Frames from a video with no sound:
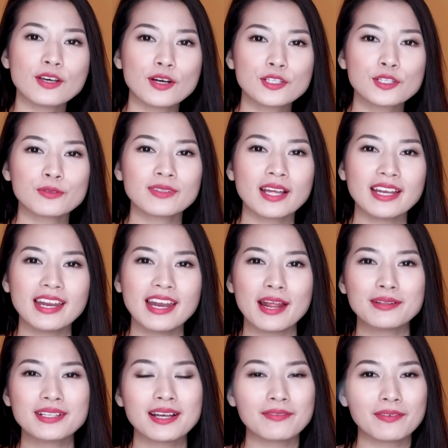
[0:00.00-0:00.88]
Rồi chúng ta đi
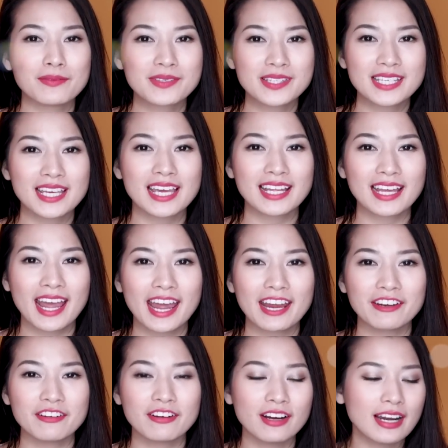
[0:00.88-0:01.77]
đến sản phẩm
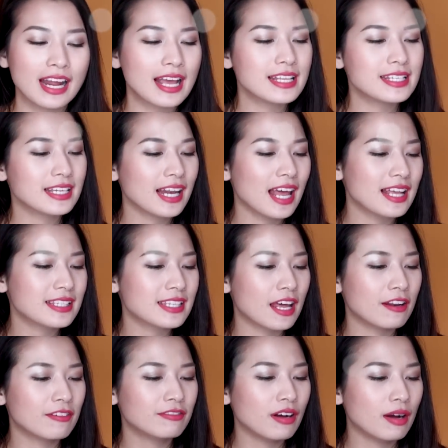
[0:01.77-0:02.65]
skincare nữa Đấy chính là
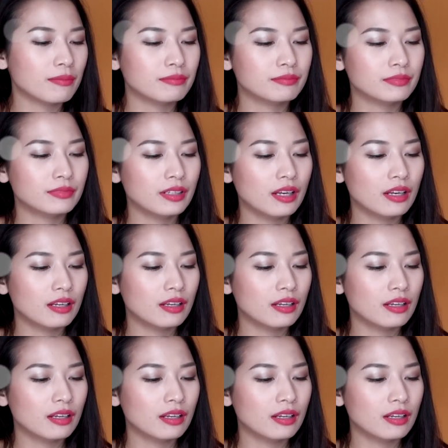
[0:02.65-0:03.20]
sản phẩm